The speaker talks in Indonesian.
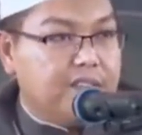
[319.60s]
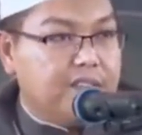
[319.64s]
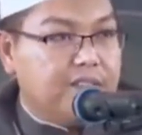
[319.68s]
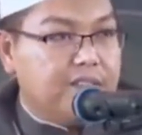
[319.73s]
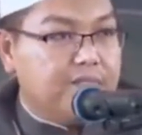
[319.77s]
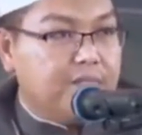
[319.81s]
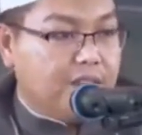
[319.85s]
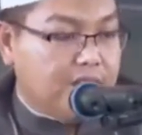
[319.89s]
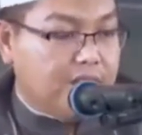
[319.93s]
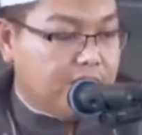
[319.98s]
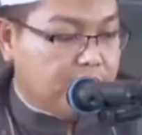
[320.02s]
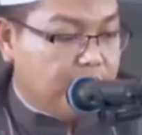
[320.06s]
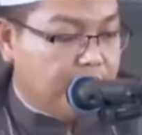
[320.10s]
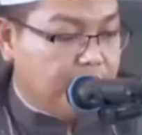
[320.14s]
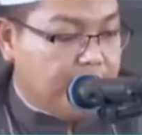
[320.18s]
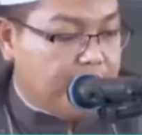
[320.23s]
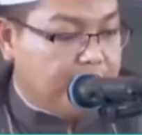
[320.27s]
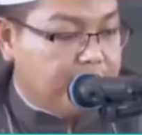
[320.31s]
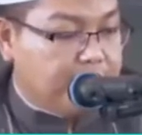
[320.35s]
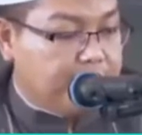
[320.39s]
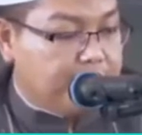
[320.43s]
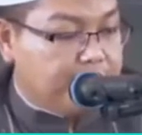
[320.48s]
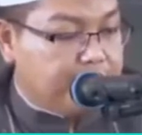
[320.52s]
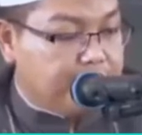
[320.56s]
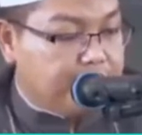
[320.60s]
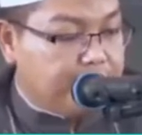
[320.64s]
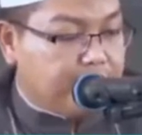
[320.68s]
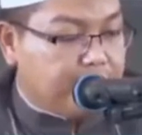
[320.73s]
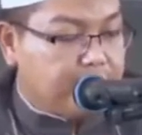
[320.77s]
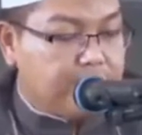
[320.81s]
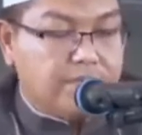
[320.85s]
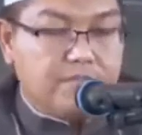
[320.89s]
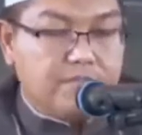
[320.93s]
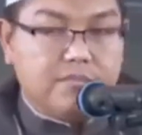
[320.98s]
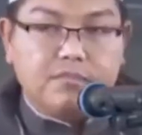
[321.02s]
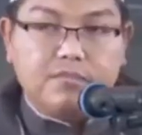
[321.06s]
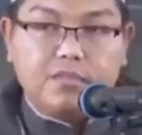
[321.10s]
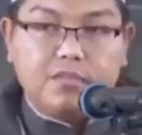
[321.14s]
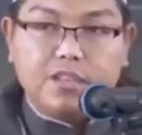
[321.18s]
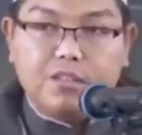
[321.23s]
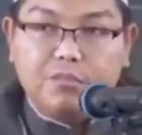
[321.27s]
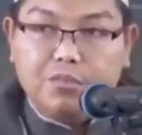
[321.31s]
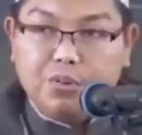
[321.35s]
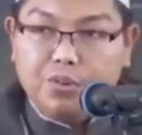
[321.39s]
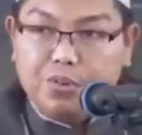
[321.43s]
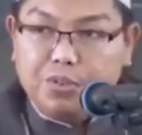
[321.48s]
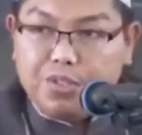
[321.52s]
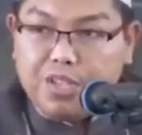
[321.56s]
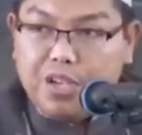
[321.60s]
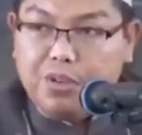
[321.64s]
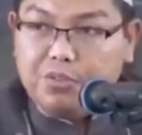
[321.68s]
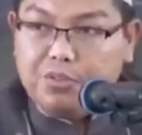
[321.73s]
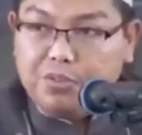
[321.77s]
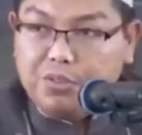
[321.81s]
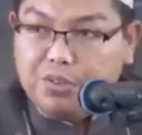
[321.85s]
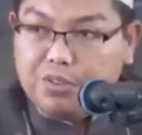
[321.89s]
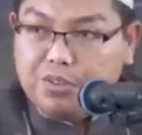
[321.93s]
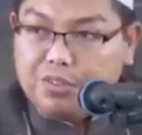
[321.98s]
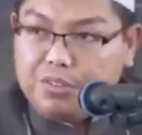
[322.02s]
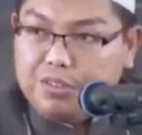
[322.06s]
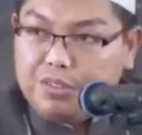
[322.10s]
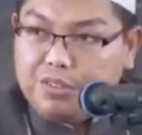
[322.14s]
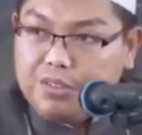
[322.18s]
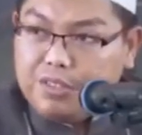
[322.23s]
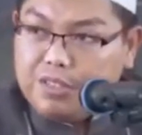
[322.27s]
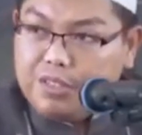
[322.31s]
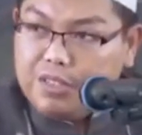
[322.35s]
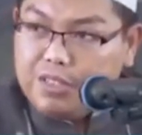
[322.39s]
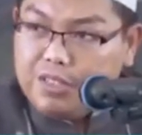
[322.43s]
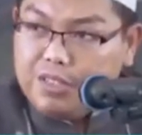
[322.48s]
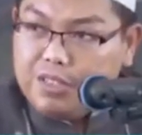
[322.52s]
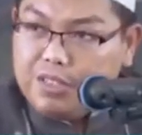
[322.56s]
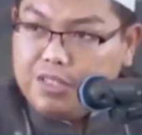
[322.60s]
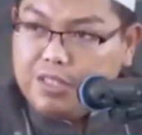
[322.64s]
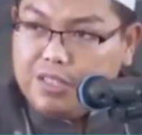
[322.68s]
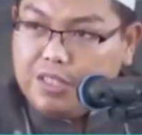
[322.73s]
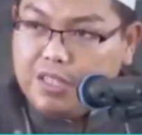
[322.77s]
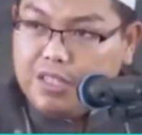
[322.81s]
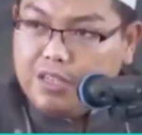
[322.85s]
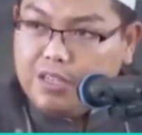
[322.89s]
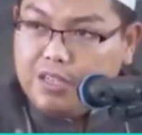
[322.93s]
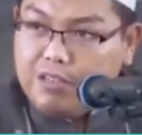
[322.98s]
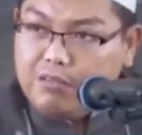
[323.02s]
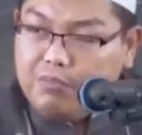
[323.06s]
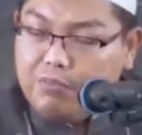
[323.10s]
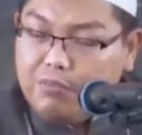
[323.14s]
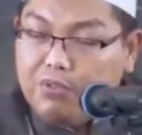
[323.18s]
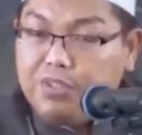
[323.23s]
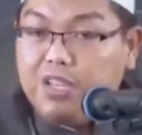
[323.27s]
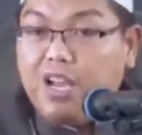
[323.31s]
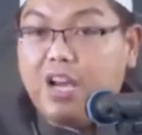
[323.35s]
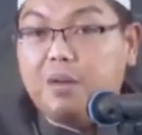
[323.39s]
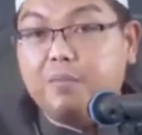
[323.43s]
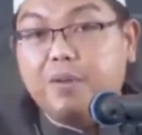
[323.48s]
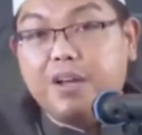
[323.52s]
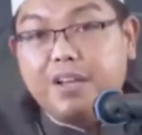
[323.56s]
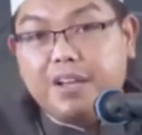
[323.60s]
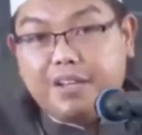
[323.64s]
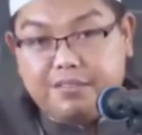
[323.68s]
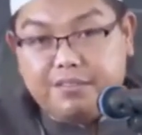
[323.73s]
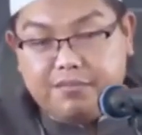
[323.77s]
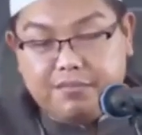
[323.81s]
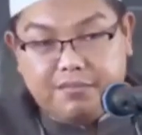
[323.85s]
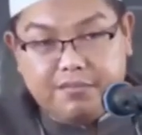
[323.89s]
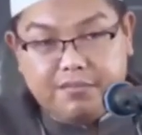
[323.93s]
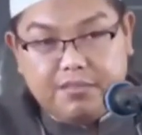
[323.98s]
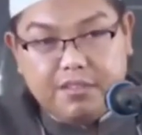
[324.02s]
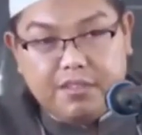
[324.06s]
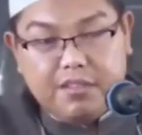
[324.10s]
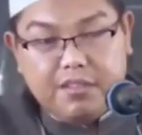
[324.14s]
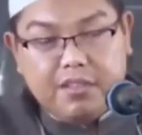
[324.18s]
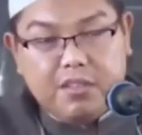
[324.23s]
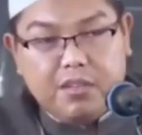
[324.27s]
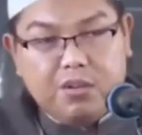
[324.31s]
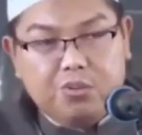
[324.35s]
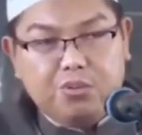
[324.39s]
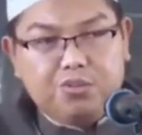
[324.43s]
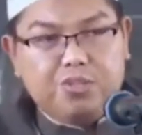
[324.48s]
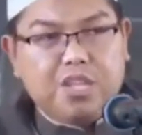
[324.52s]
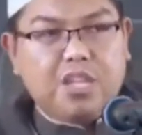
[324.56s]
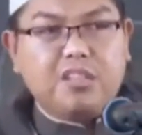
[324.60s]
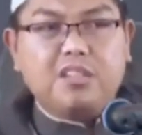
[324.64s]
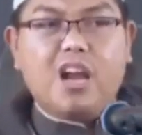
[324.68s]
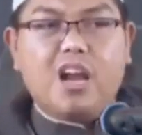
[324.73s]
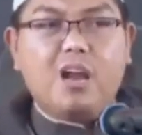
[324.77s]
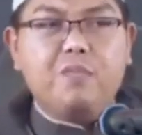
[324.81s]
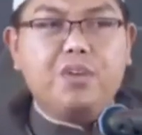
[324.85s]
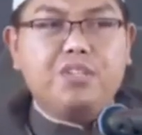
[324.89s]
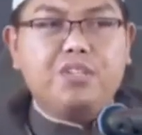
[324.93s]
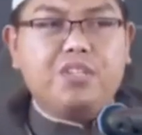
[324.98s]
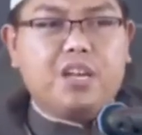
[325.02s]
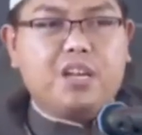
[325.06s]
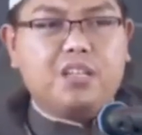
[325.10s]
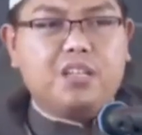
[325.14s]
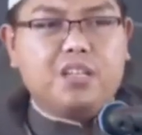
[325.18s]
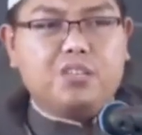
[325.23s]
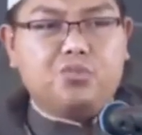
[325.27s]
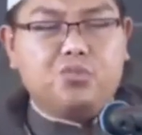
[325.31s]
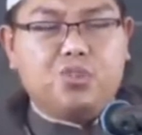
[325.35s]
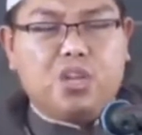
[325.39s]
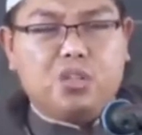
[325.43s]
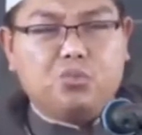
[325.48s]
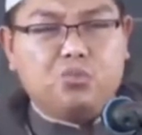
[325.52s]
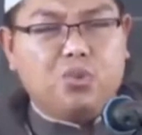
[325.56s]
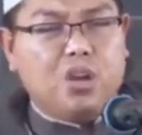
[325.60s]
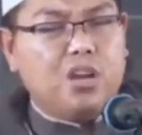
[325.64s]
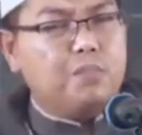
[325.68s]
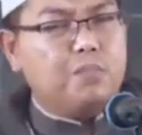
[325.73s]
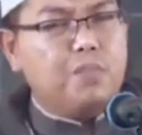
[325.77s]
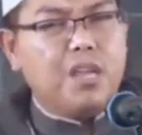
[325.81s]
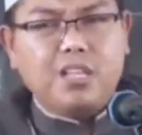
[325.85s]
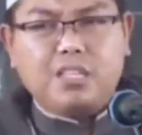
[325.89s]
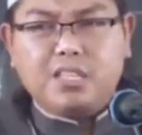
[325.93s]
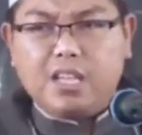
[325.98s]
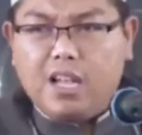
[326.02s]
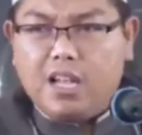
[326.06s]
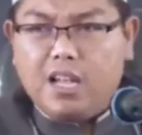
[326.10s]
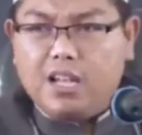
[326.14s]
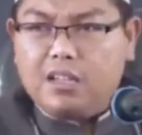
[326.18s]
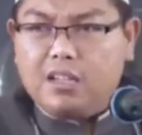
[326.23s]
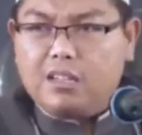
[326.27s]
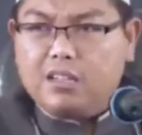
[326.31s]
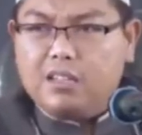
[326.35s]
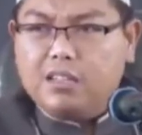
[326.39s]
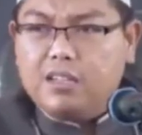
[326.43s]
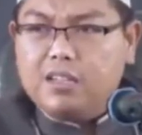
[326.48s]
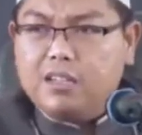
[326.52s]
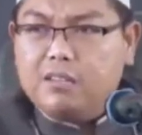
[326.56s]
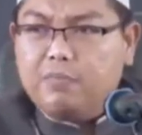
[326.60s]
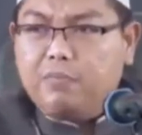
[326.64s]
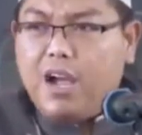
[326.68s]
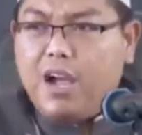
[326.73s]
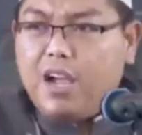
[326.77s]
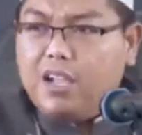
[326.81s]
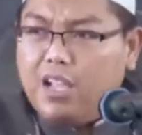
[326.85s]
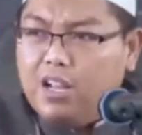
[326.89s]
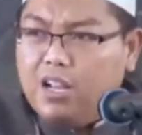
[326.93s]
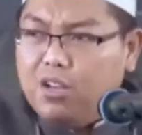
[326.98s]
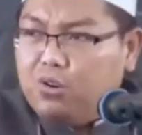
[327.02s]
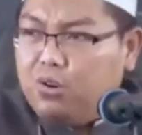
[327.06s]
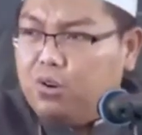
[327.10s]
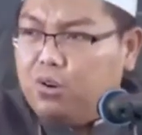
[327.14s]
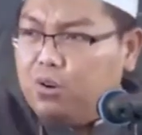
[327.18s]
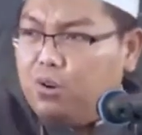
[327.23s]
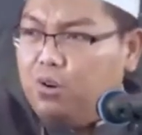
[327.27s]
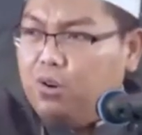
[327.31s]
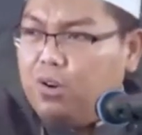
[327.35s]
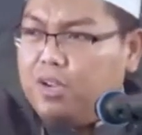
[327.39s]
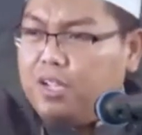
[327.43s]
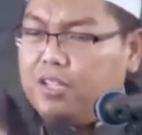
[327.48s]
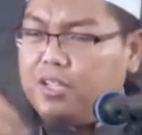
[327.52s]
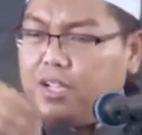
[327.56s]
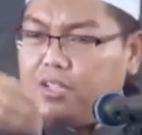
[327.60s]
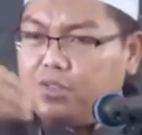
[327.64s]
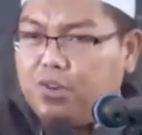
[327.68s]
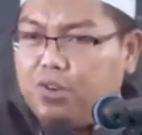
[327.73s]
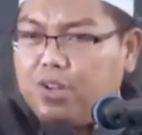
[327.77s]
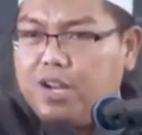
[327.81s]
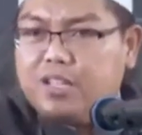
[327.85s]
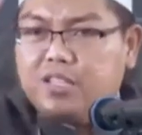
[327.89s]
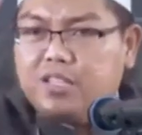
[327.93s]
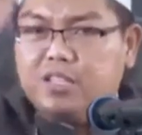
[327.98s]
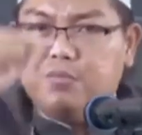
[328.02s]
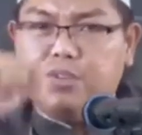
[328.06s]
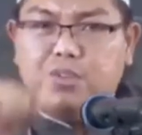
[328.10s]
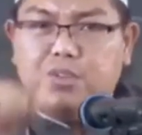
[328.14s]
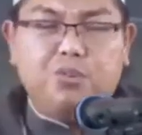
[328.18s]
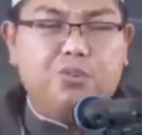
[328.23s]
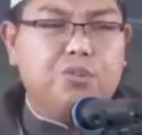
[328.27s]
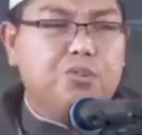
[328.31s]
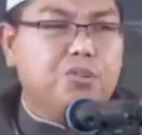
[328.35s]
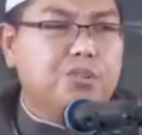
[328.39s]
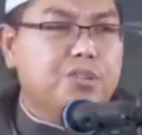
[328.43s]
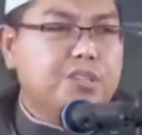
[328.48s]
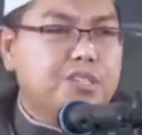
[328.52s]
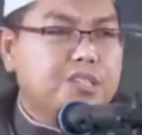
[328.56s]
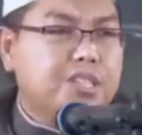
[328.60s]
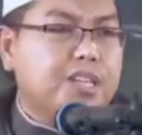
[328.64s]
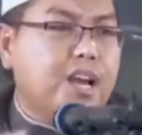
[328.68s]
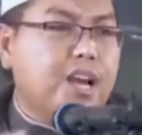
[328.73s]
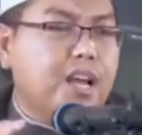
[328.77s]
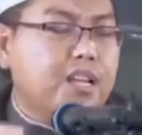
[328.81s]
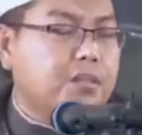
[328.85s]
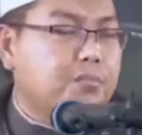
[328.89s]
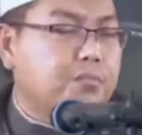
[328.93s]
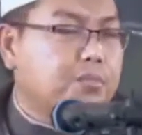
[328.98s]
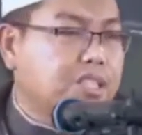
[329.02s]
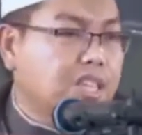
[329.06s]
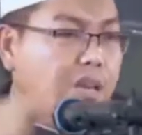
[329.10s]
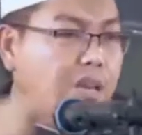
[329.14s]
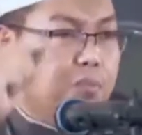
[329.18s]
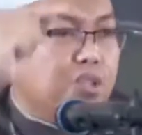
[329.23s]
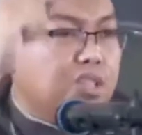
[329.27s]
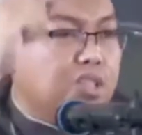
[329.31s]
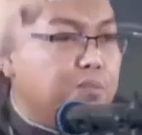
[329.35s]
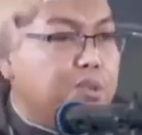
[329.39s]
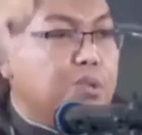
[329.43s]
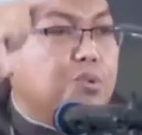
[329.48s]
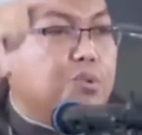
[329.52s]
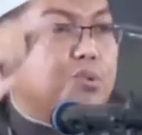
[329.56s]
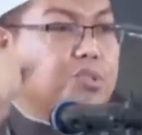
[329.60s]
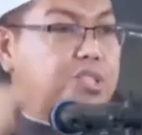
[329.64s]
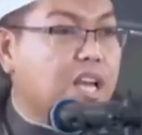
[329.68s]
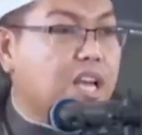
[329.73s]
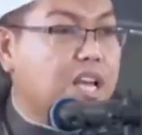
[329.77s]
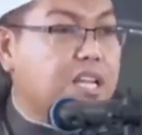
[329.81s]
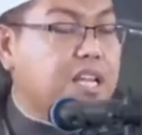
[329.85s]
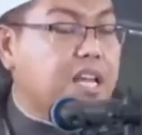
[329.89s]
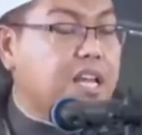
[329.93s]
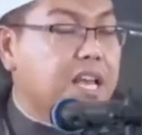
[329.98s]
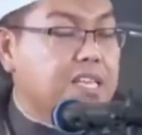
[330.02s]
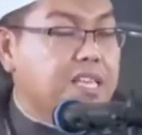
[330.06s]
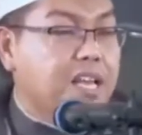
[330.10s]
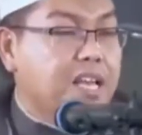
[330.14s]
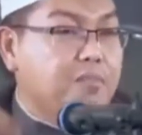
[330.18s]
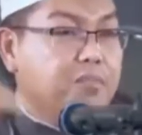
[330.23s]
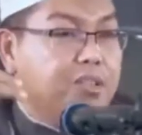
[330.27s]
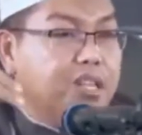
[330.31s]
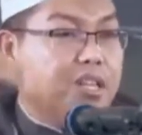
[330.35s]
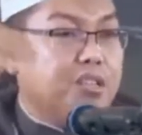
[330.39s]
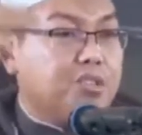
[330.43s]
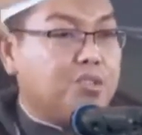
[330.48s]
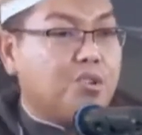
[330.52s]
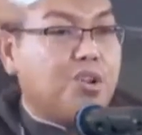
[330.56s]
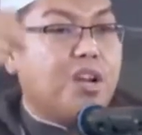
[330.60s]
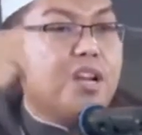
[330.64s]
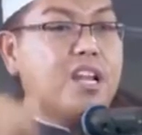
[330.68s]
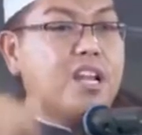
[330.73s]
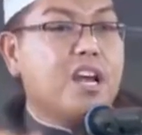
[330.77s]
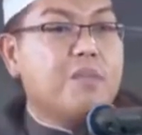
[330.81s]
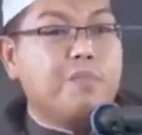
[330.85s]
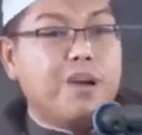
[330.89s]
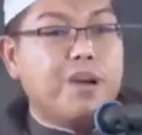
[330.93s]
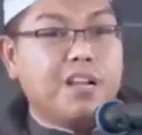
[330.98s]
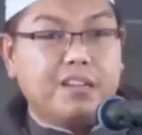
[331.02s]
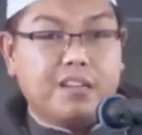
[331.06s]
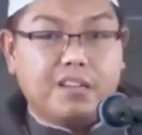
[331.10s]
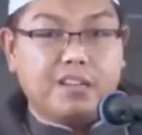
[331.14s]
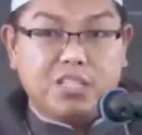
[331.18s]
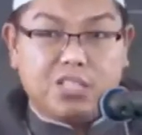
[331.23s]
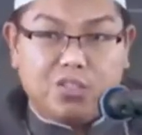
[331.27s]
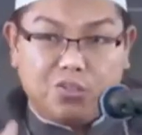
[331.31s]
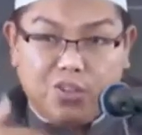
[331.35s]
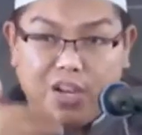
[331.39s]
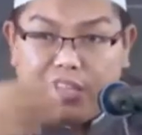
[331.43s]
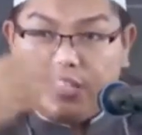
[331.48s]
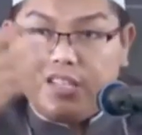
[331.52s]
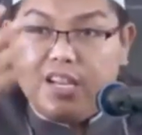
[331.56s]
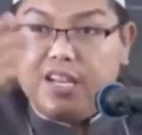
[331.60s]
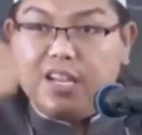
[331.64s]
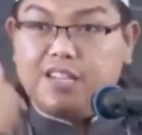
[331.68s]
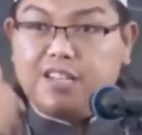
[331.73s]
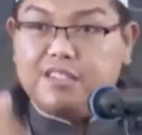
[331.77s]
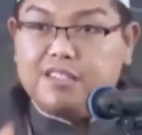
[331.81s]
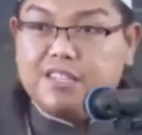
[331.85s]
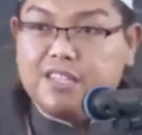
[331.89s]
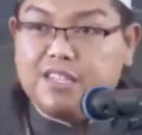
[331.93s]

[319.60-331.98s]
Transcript: Maka seorang berusaha untuk ya punya hafalan. Ustadz nggak bisa, kita sudah tua bisa. Panggil guru, kita setoran seminggu sekali. Meskipun seminggu sekali, yang penting setoran hafal, setoran jalan.